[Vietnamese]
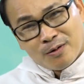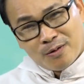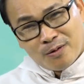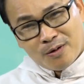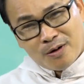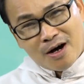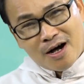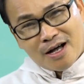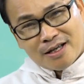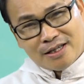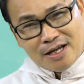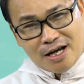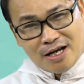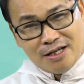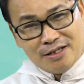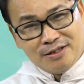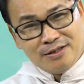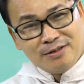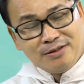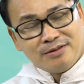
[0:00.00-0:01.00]
của
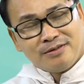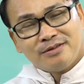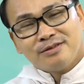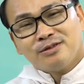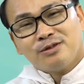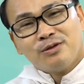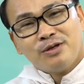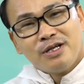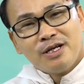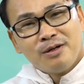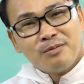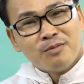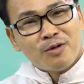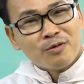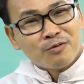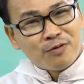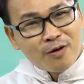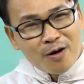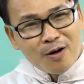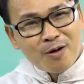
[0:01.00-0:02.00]
Thánh Louis
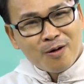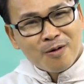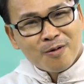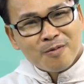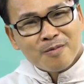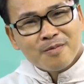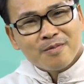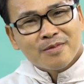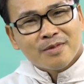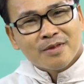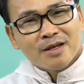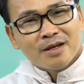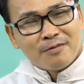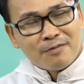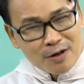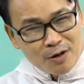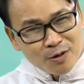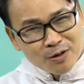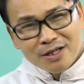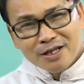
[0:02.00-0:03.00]
Montfort
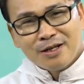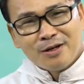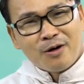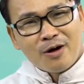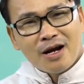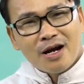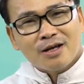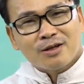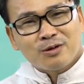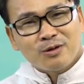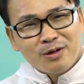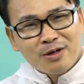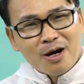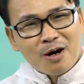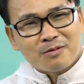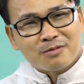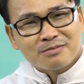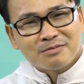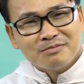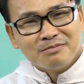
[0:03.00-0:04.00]
và có thể nói là tôi
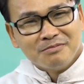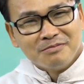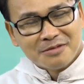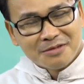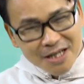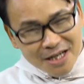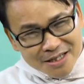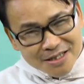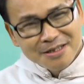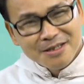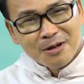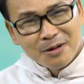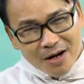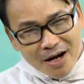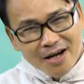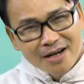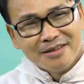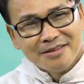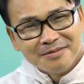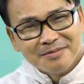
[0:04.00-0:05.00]
đọc rất nhiều
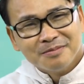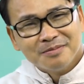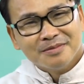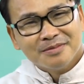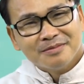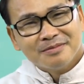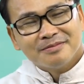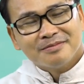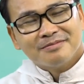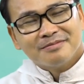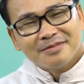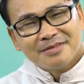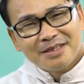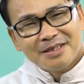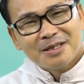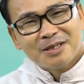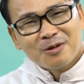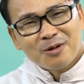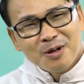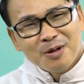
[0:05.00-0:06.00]
lần
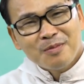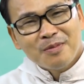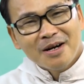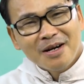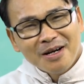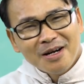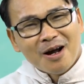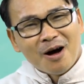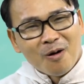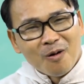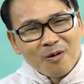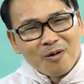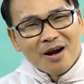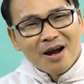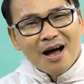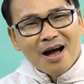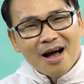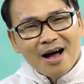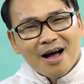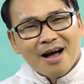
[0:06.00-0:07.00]
thì tôi bắt đầu
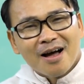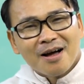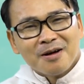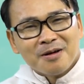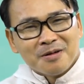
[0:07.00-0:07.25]
là